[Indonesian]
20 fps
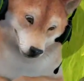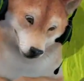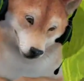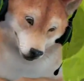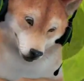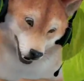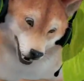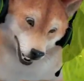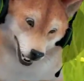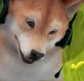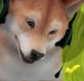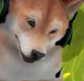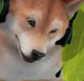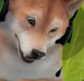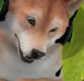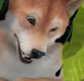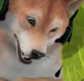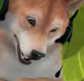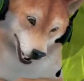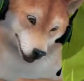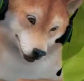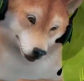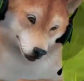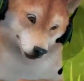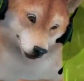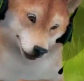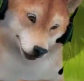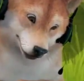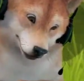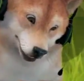untuk grafisnya sangat
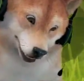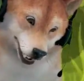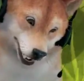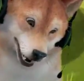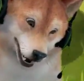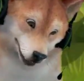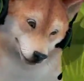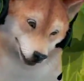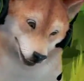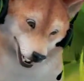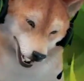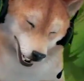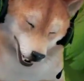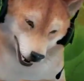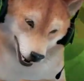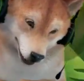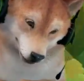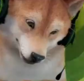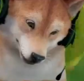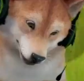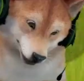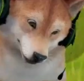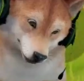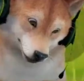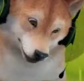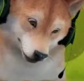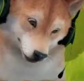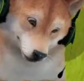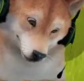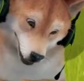oke okay, dan ini adem
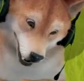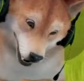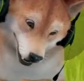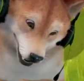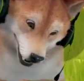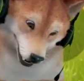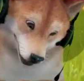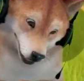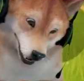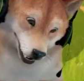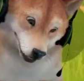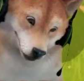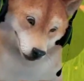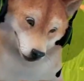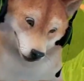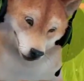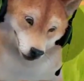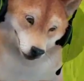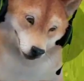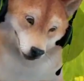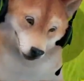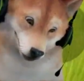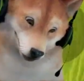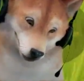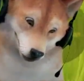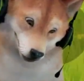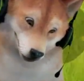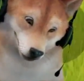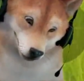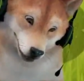dipandang ya
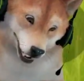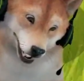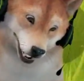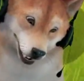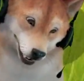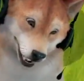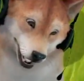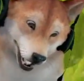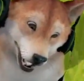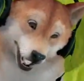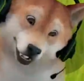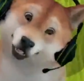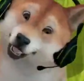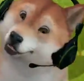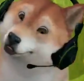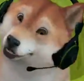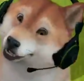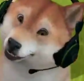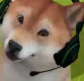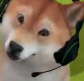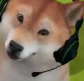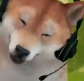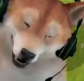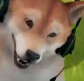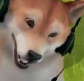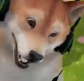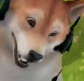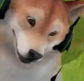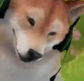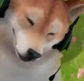mirip-mirip Fortnite
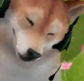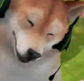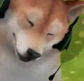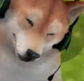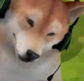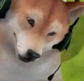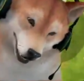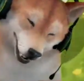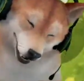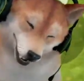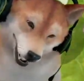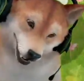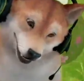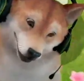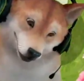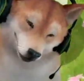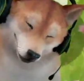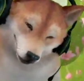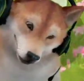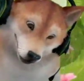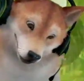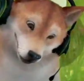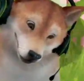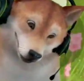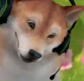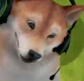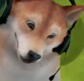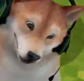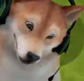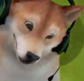lah cuman ini
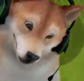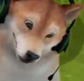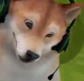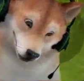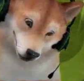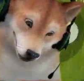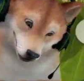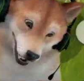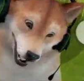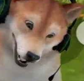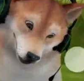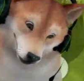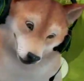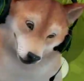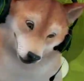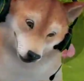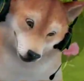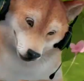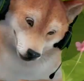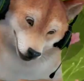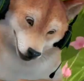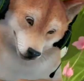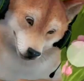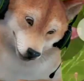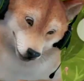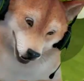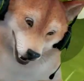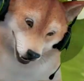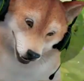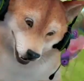eh, bisa
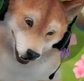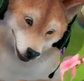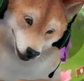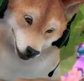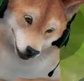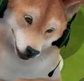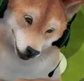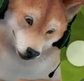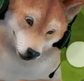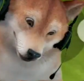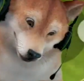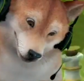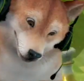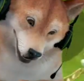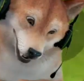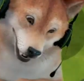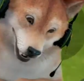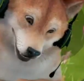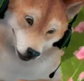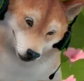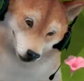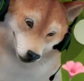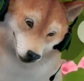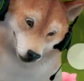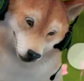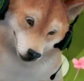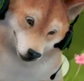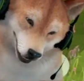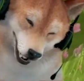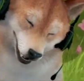dimainkan di banyak
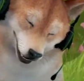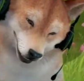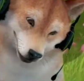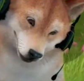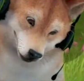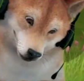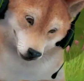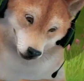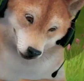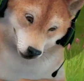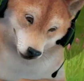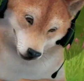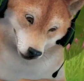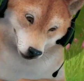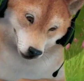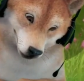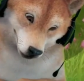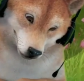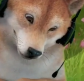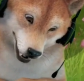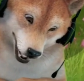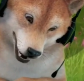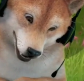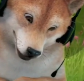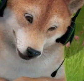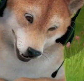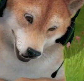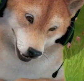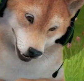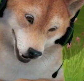device Aduh
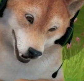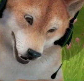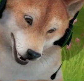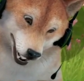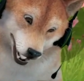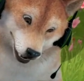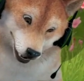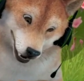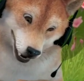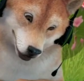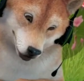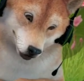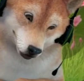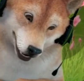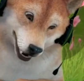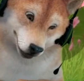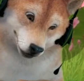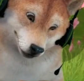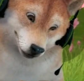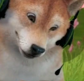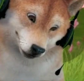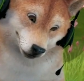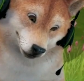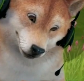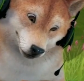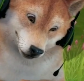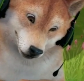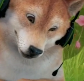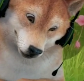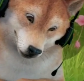sniper rifle dong
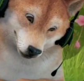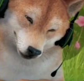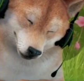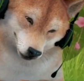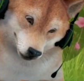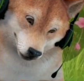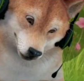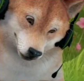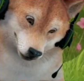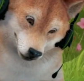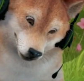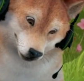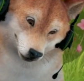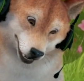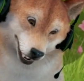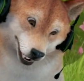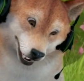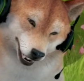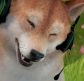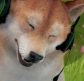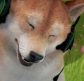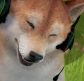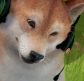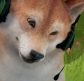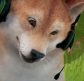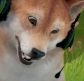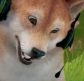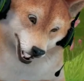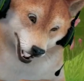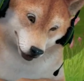Sniper
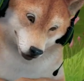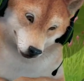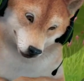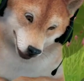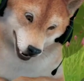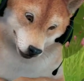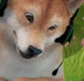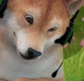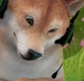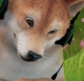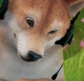rifle tuh